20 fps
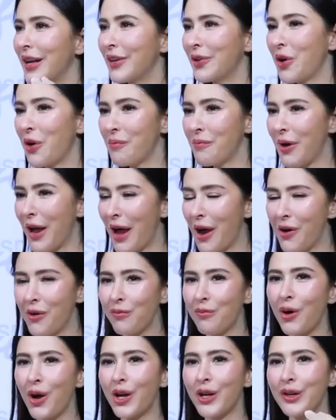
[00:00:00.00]
นมแอล
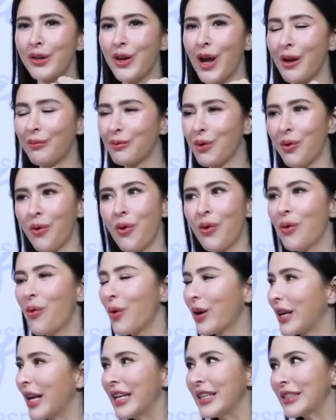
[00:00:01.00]
มอนน้ำเต้าหู้หู
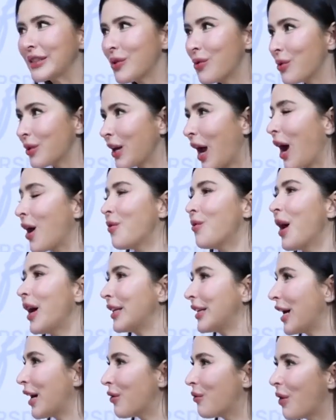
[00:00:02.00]
กินทุกทั้งวัน
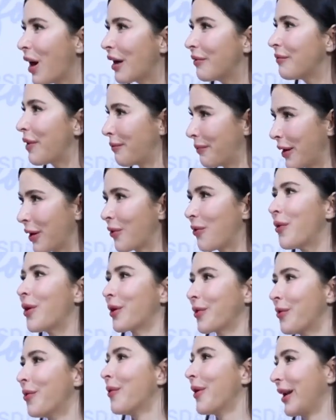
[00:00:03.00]
ทั้งวันแบบเป็นขวด
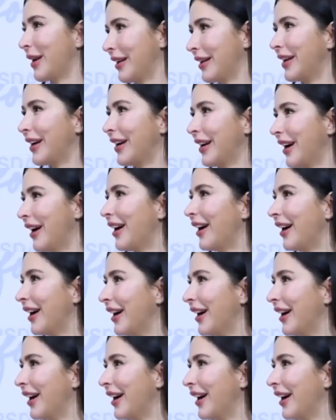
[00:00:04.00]
ขวดเลยค่ะ